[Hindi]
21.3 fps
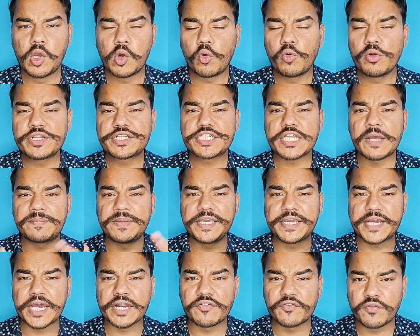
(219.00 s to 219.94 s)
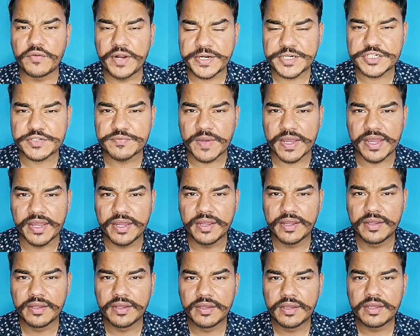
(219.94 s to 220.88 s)
उन सभी कंफ्लिक्ट्स
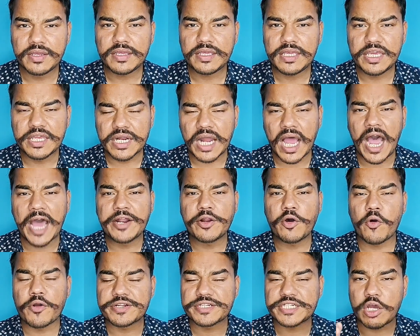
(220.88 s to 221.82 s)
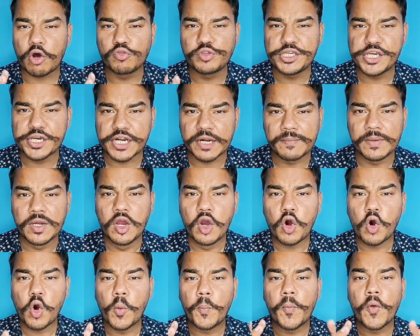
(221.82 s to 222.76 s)
में ईरान और सऊदी अरब
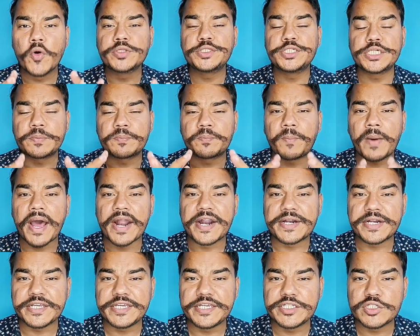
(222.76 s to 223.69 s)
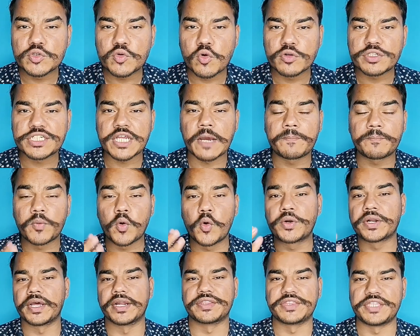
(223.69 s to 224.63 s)
ओपोजिट पार्टीज को
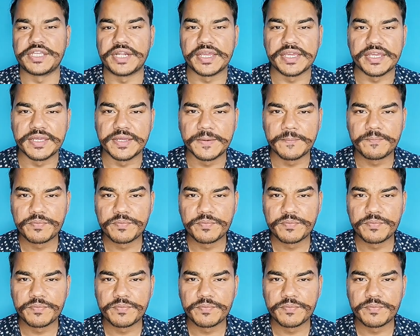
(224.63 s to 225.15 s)
सपोर्ट करती रही